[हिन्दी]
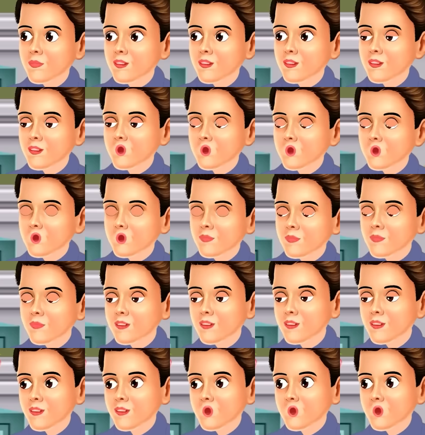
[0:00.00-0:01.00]
कुछ नहीं
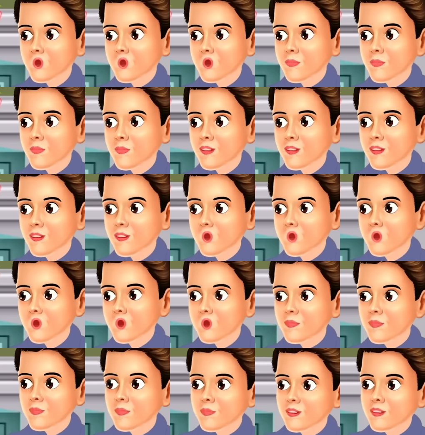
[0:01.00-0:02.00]
बस अगले महीने
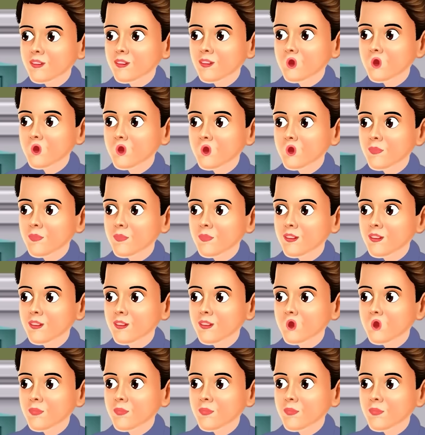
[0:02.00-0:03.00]
एग्जाम और फिर
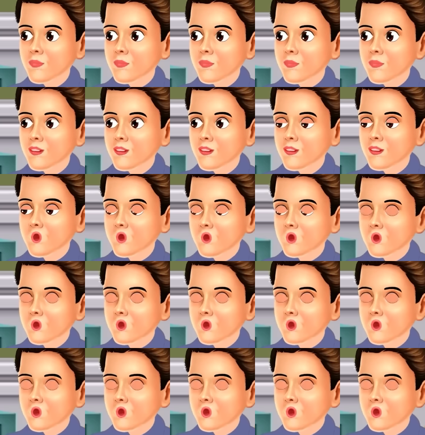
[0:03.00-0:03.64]
नौकरी की तैयारी